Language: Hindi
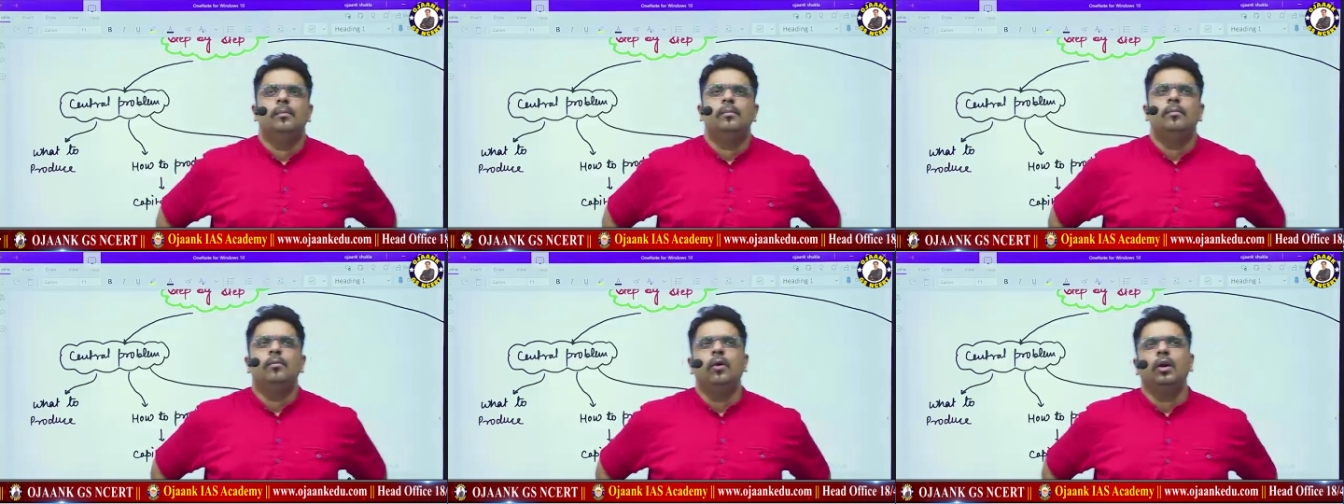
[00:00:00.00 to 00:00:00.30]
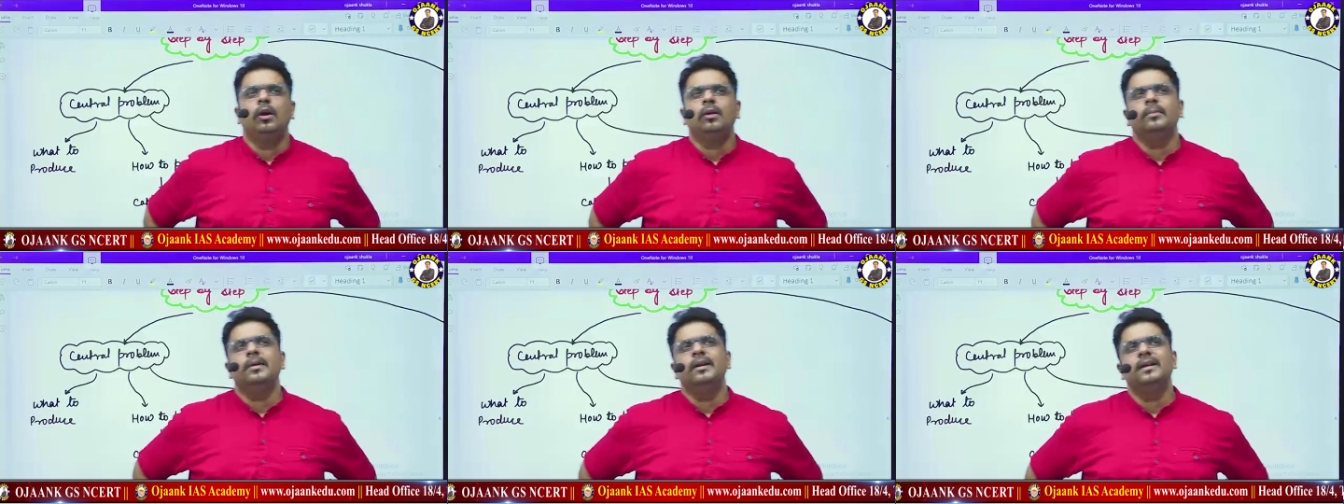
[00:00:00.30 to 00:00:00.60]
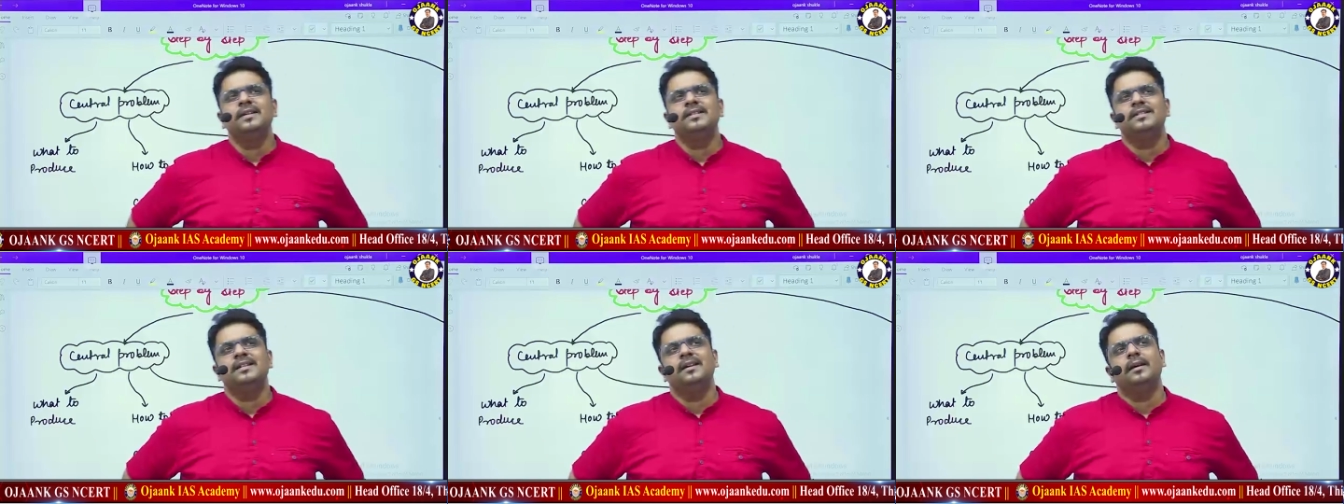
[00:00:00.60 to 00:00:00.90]
मॉल
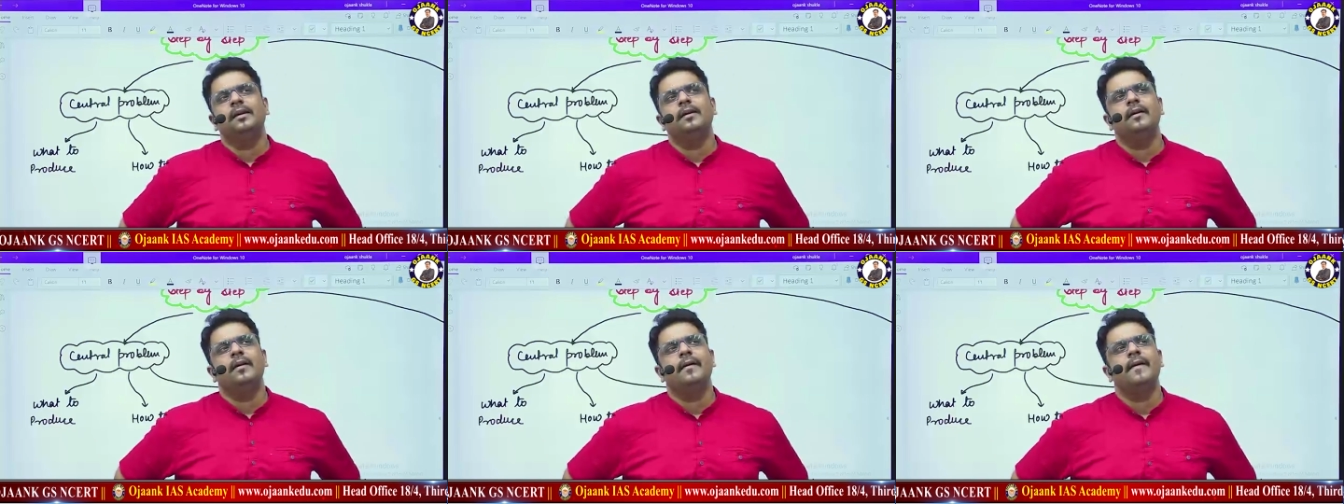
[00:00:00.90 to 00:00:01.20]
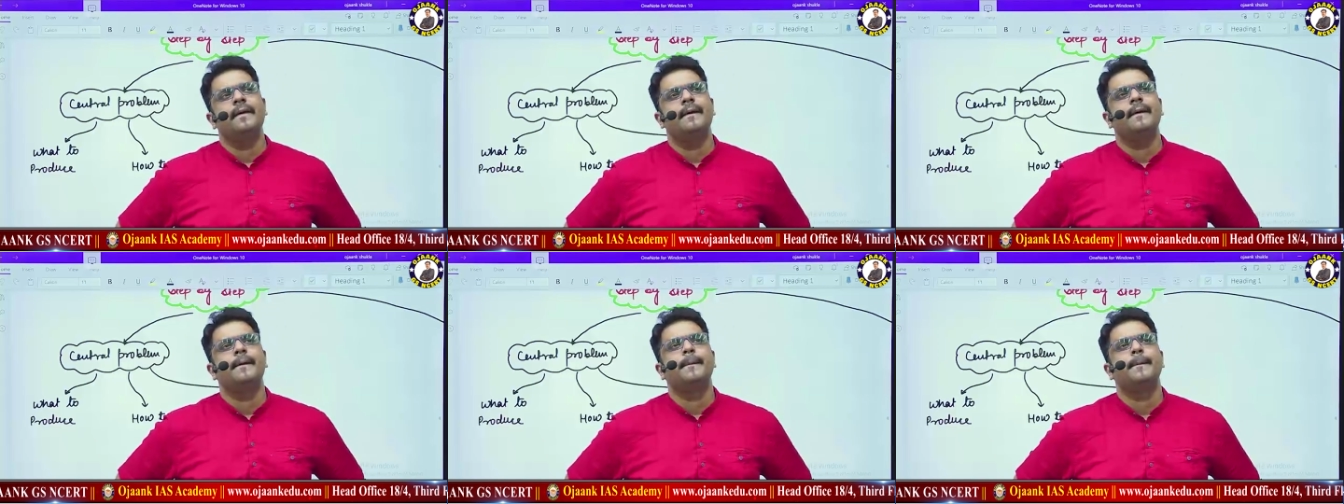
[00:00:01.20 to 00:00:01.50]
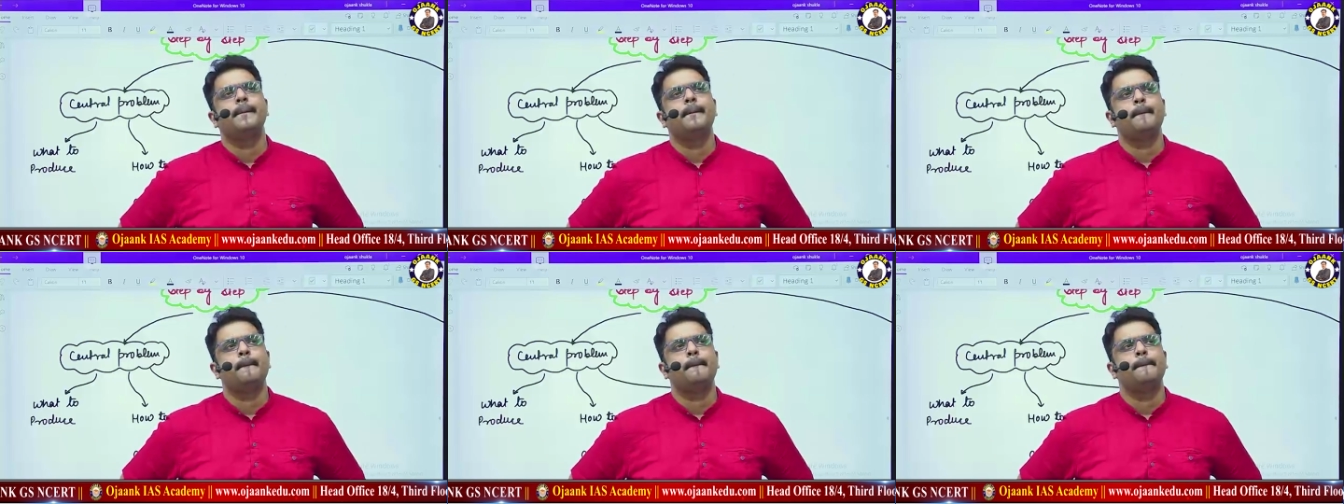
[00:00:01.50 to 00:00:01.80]
बनने चाहिए
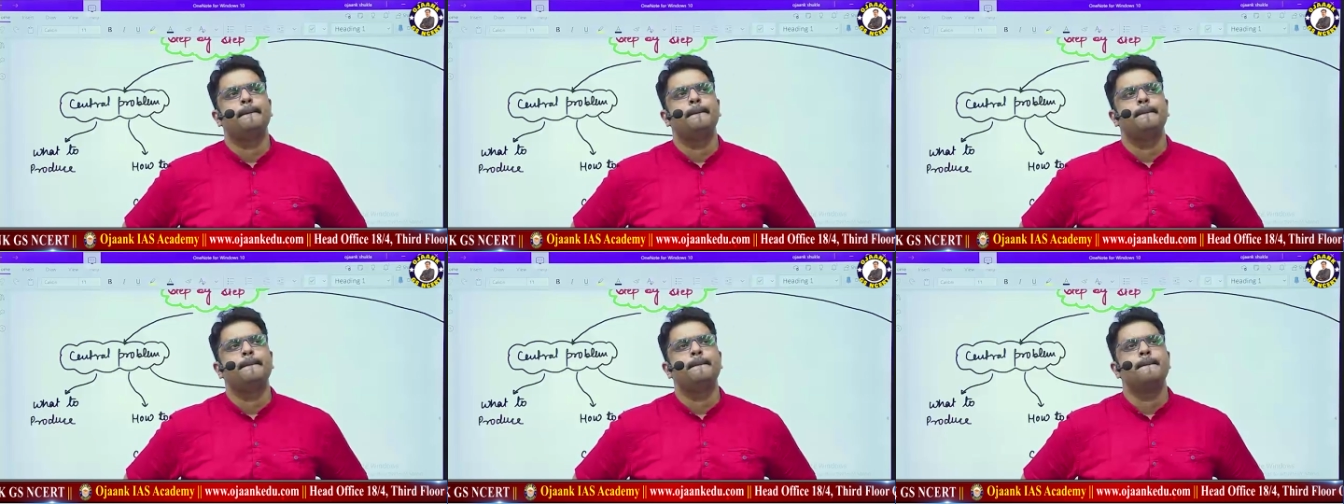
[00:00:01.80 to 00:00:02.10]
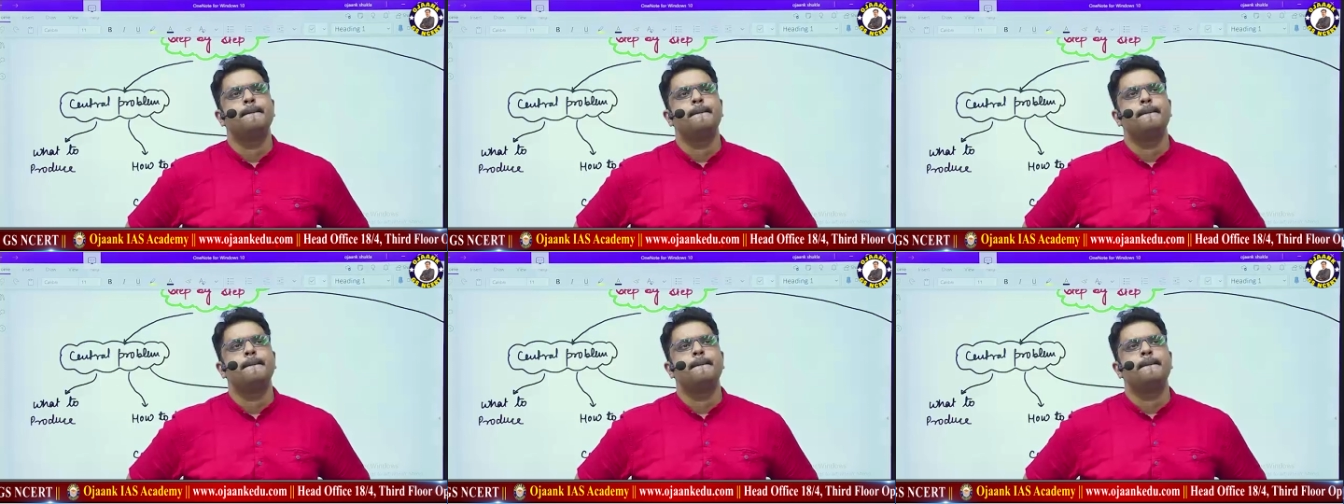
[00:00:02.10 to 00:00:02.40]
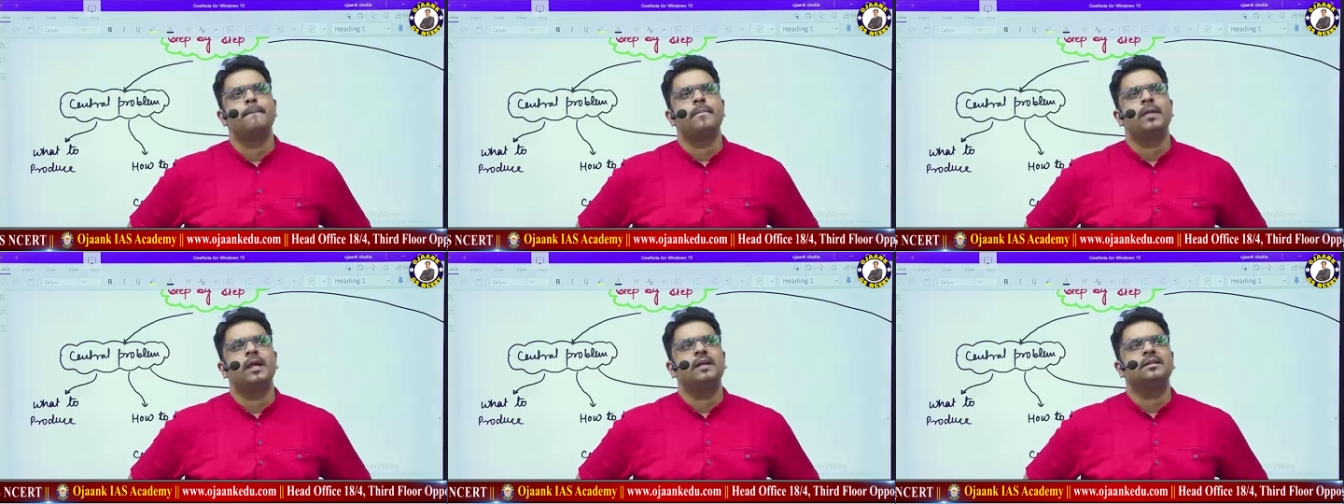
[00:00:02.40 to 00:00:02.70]

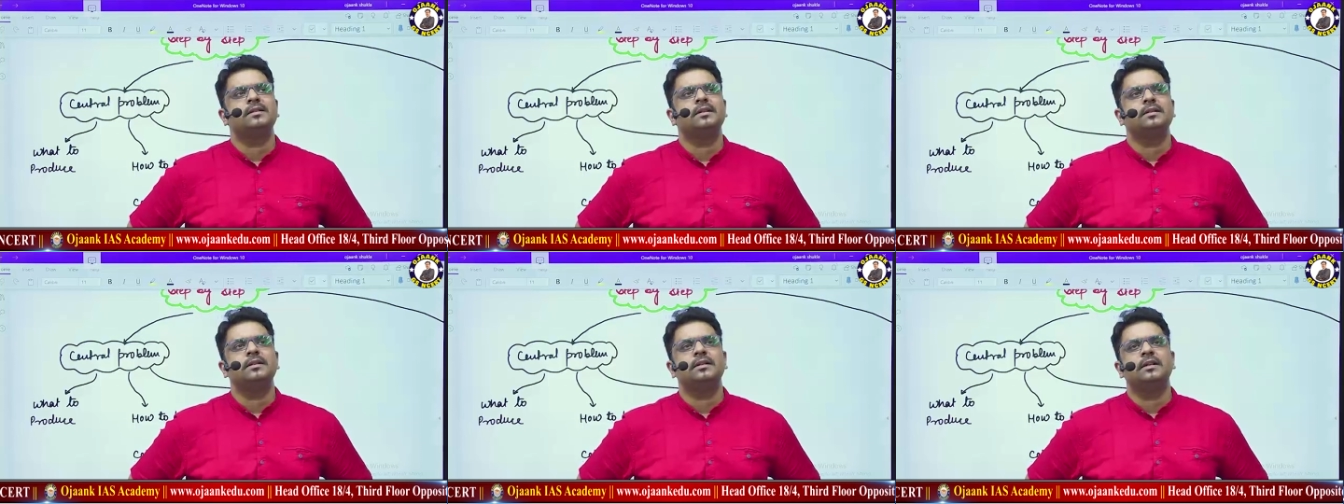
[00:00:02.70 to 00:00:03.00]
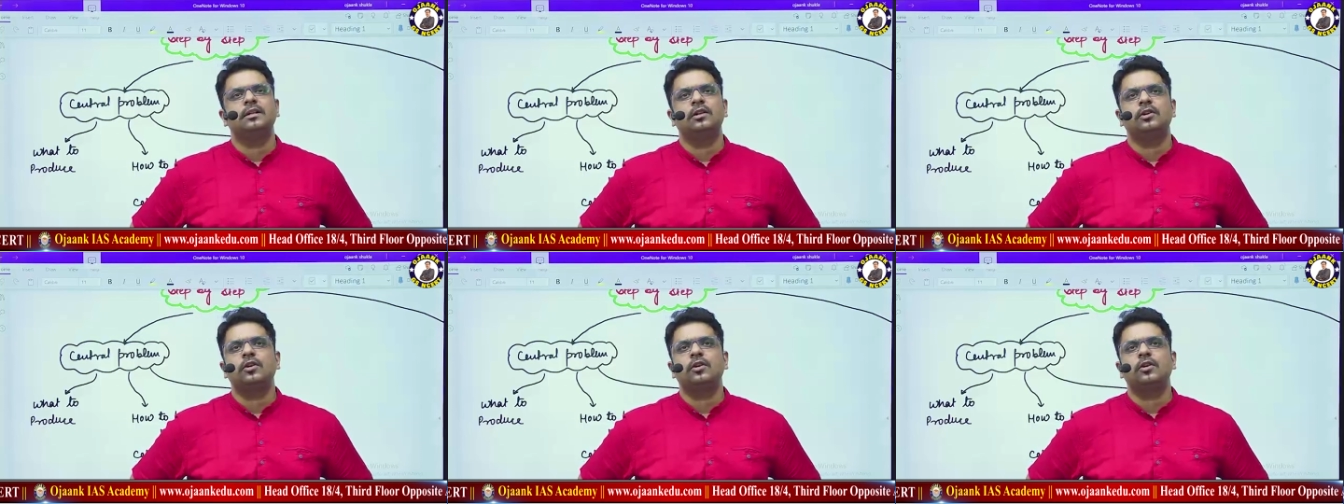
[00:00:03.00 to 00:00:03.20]
या ज्यादा से ज्यादा